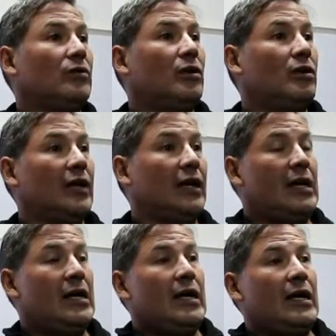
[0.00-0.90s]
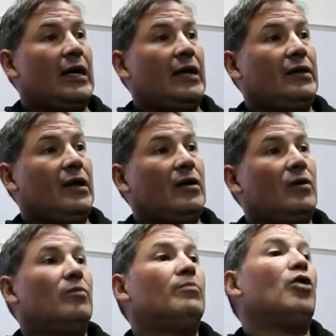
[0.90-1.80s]
tú coloques este
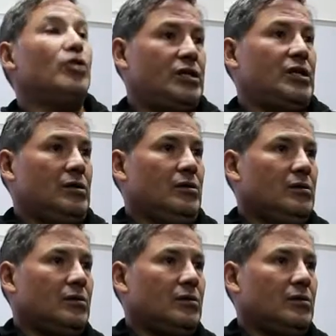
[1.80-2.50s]
bungee